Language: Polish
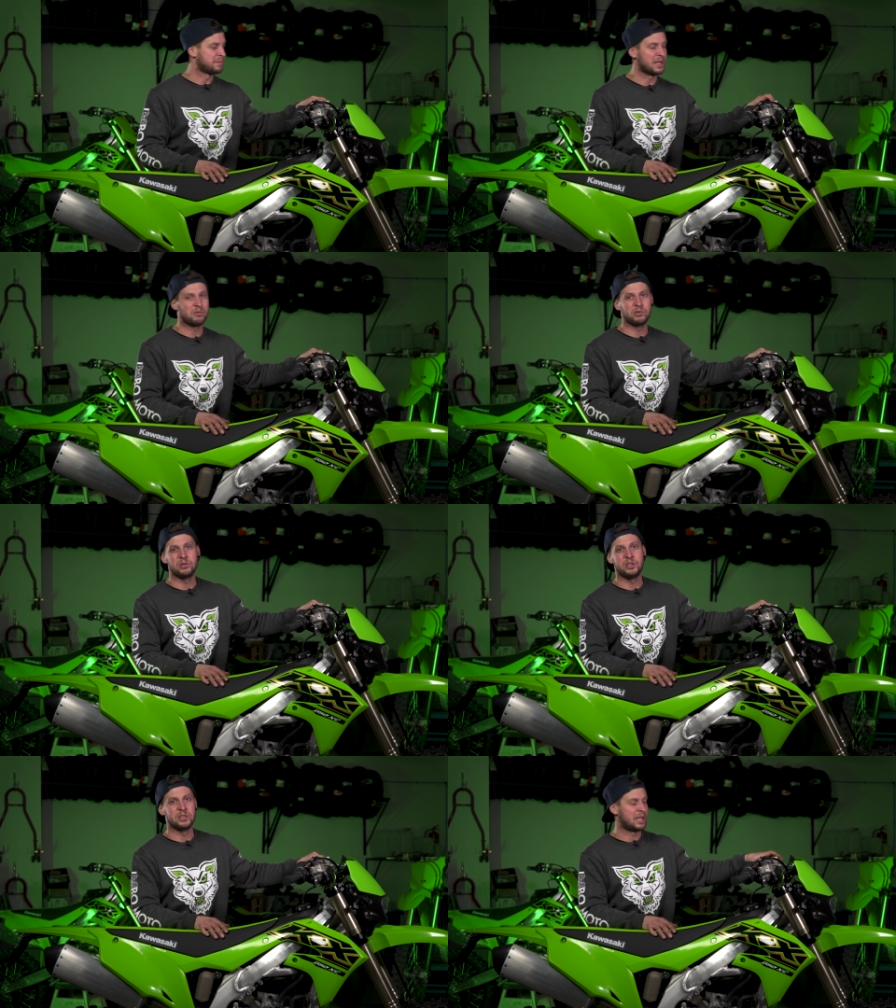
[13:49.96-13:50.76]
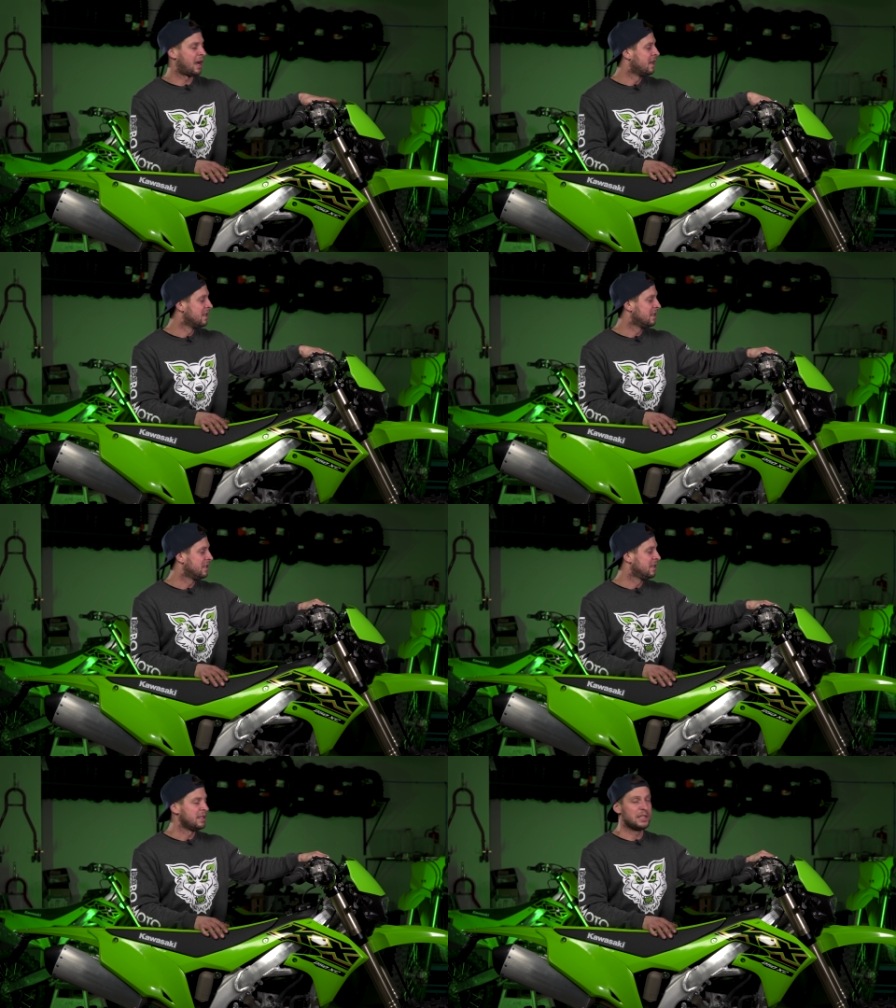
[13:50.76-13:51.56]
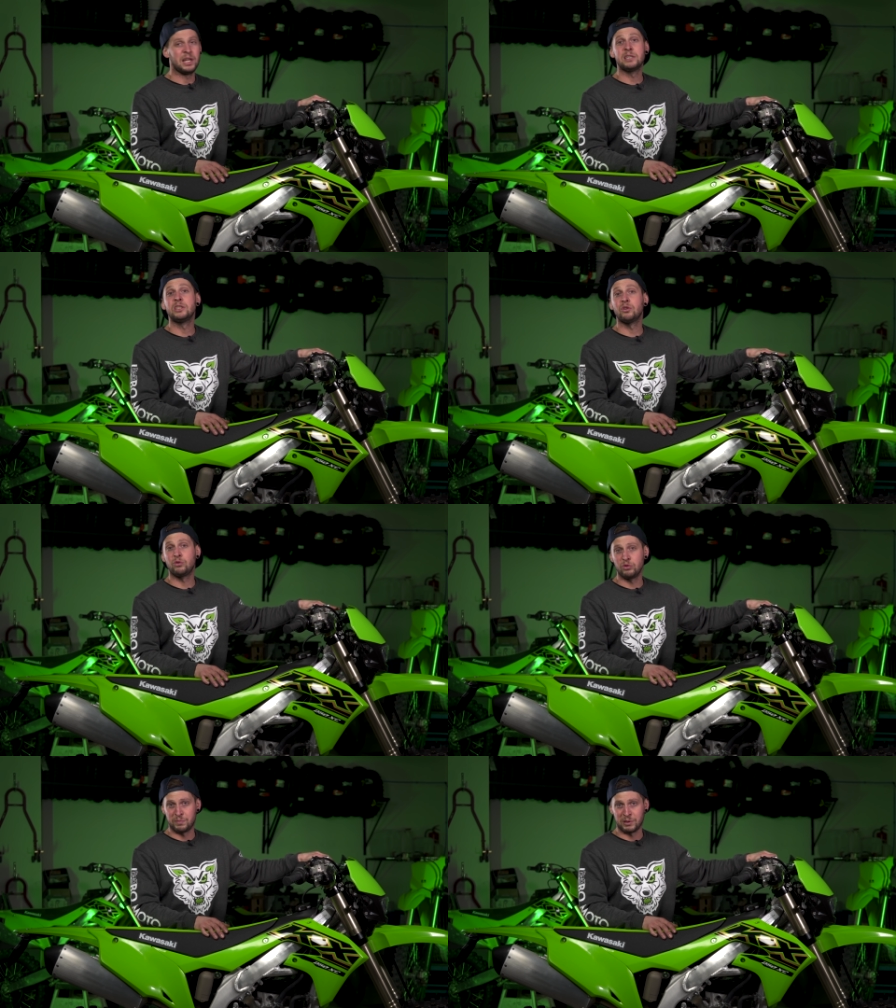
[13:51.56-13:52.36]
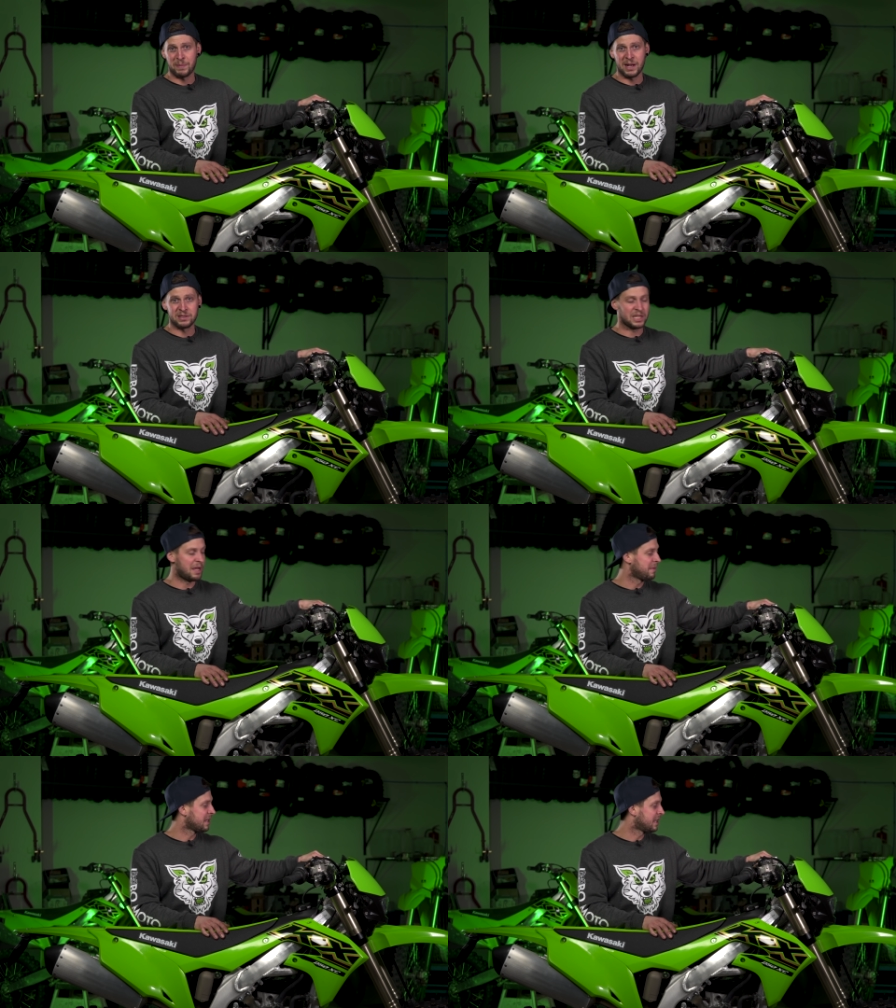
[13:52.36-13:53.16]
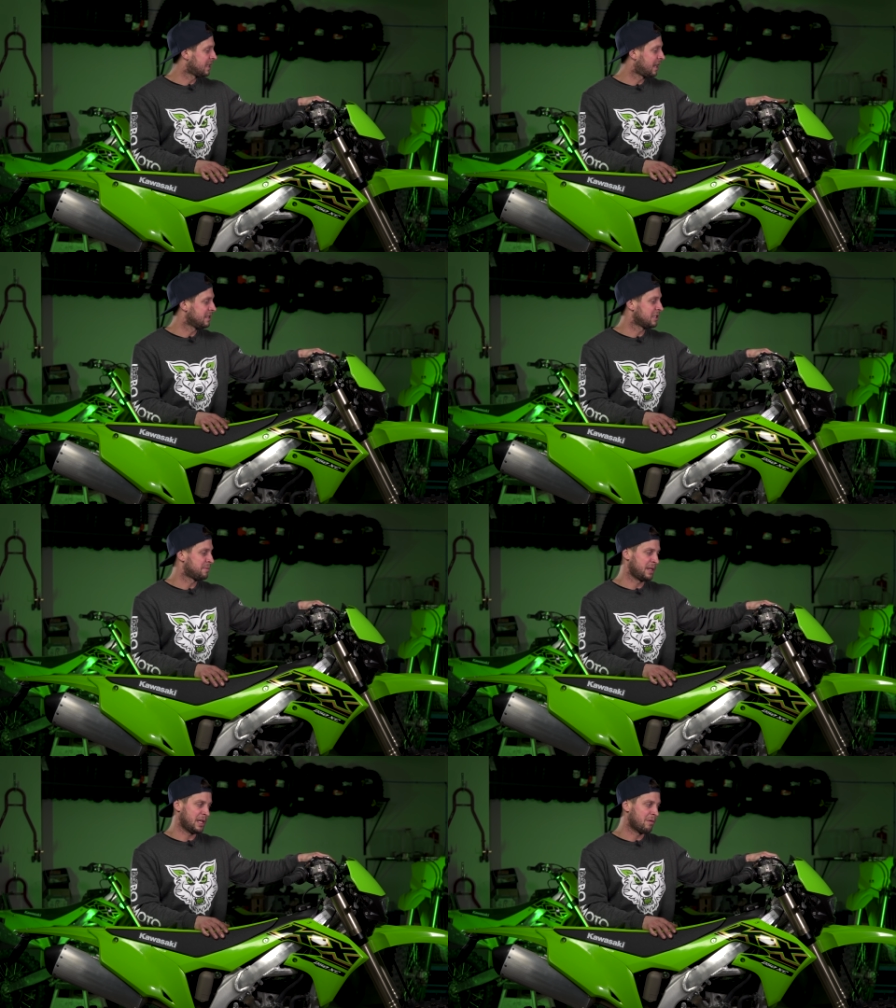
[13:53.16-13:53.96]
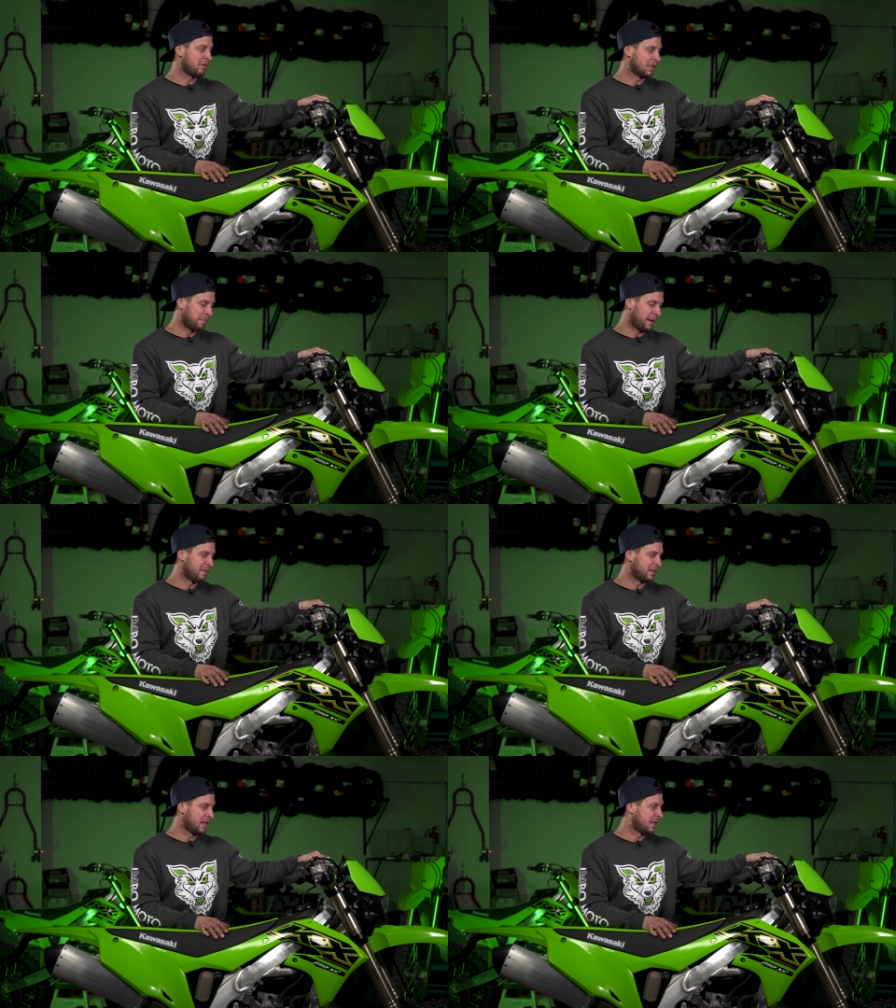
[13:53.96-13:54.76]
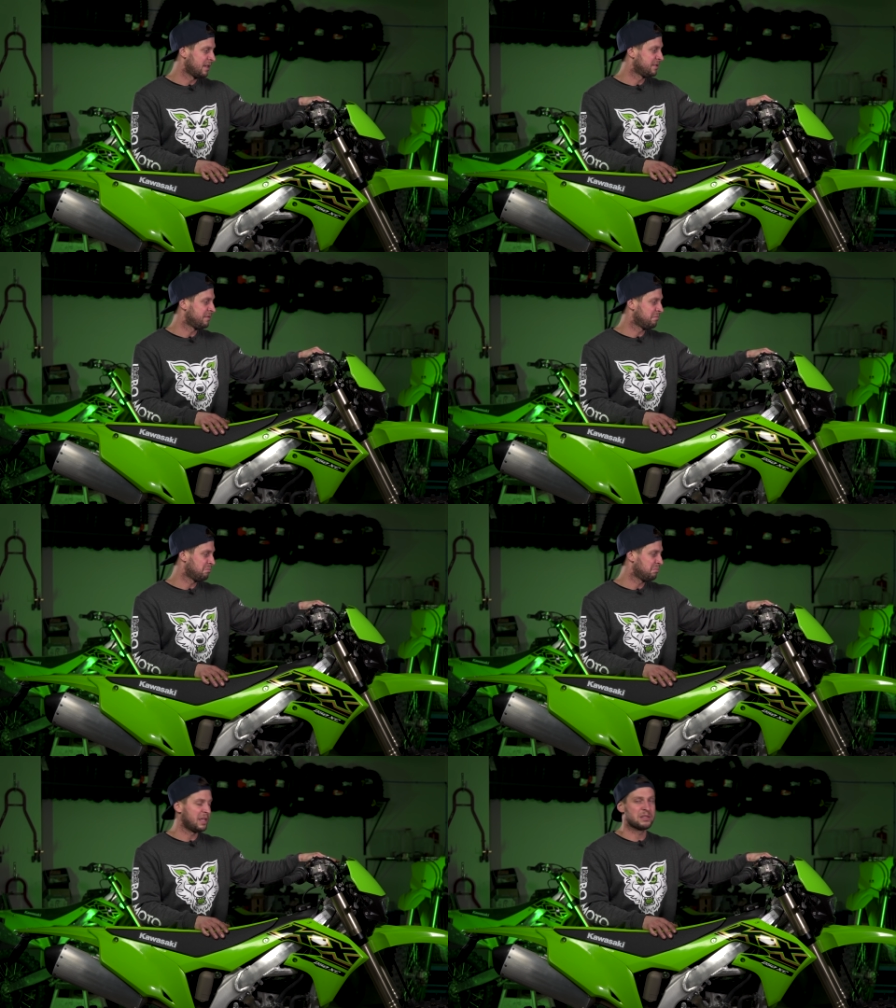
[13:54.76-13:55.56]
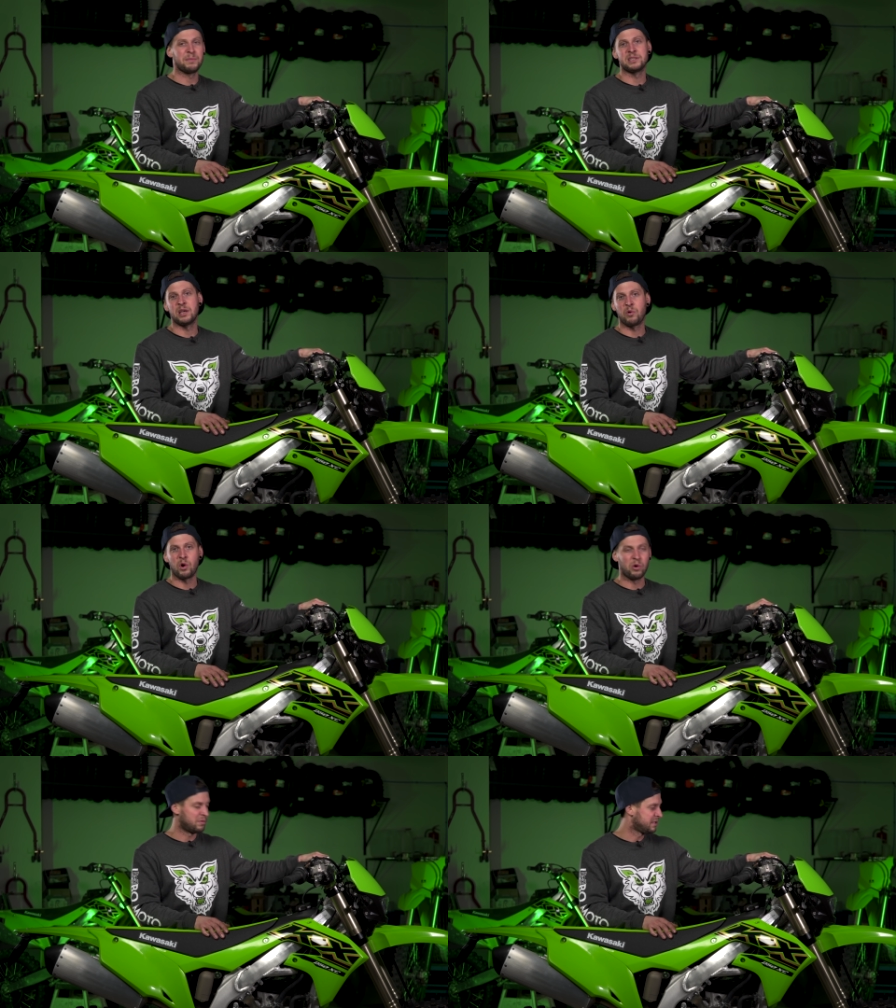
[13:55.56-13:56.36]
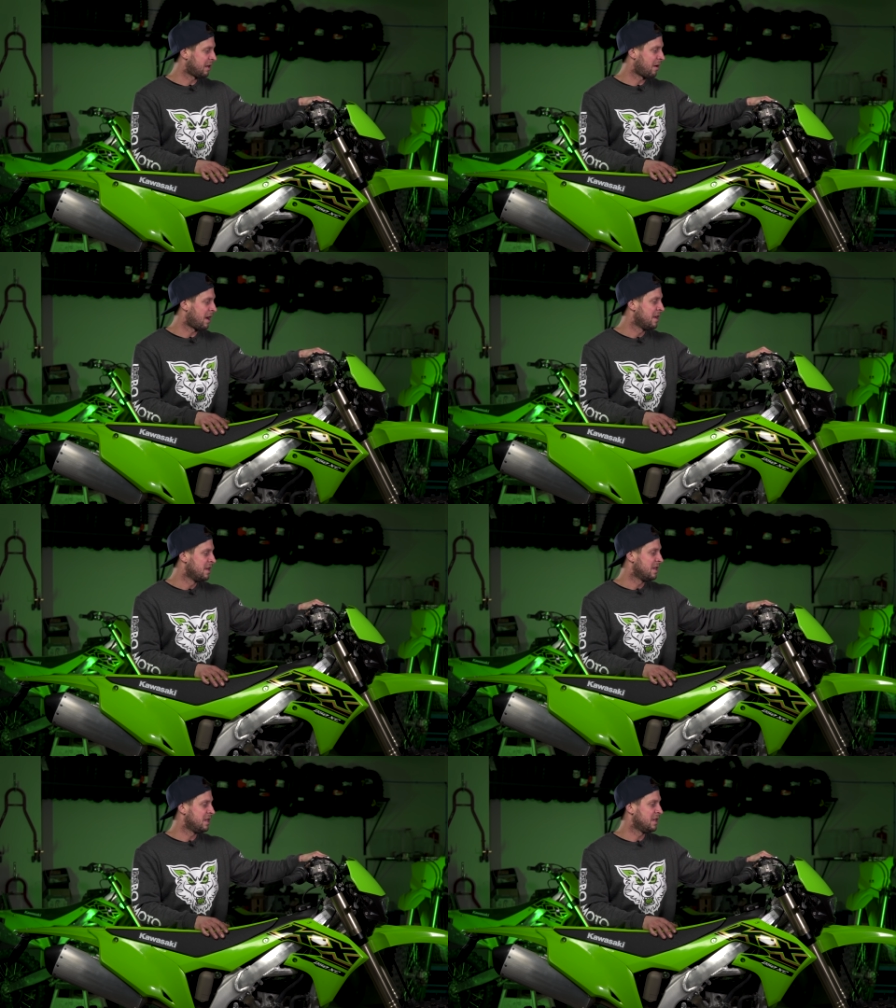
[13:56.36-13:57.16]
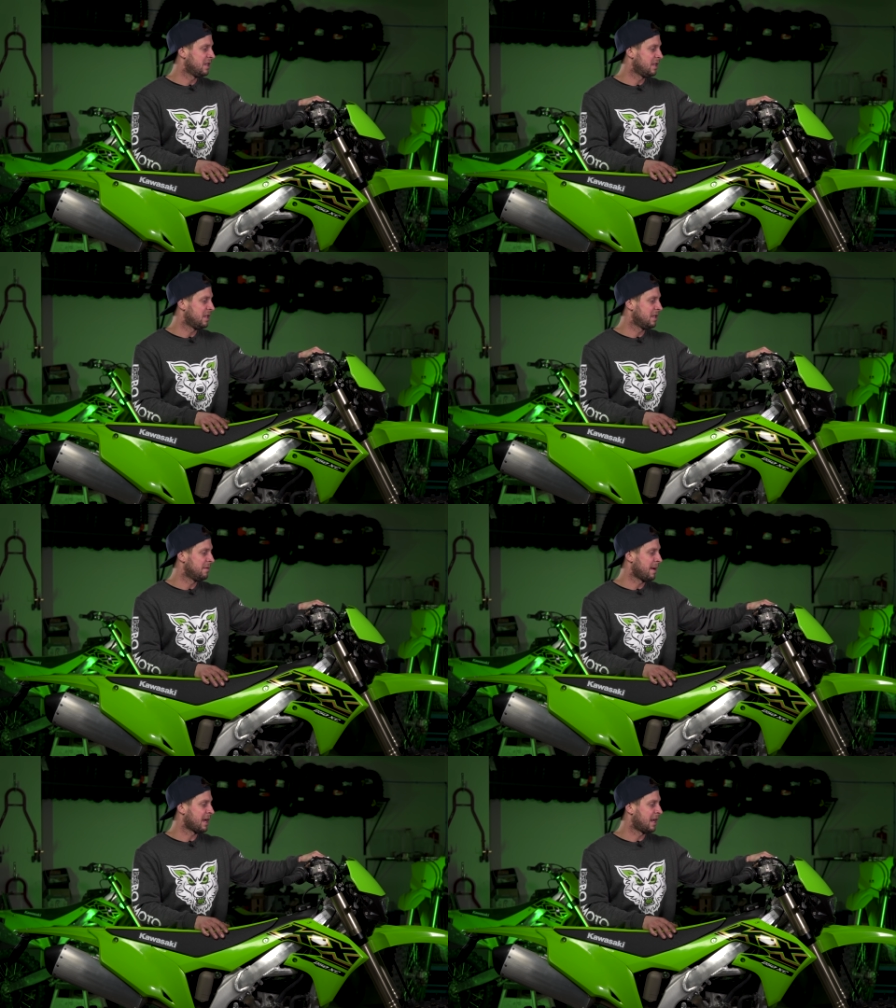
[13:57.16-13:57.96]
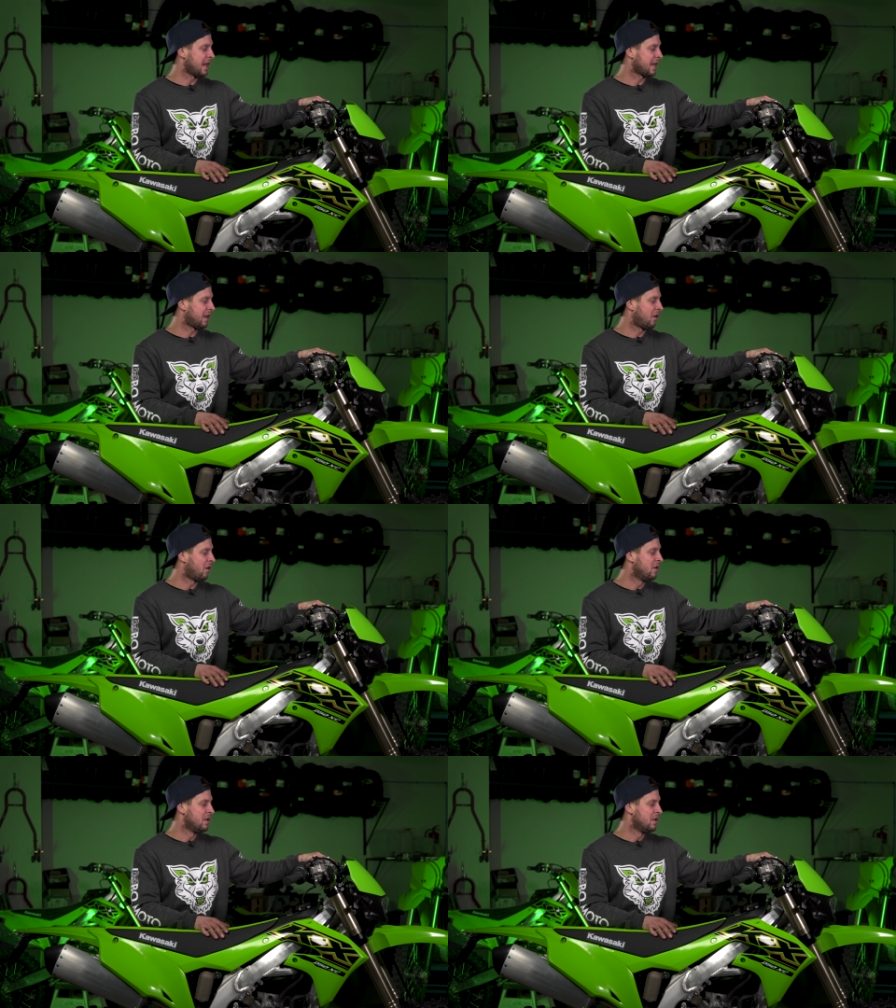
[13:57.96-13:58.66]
sprzęgło dociska. Inaczej to czuć pod palcem, generalnie sprzęgiełko naprawdę jest masełko, działa yy, mega lekko,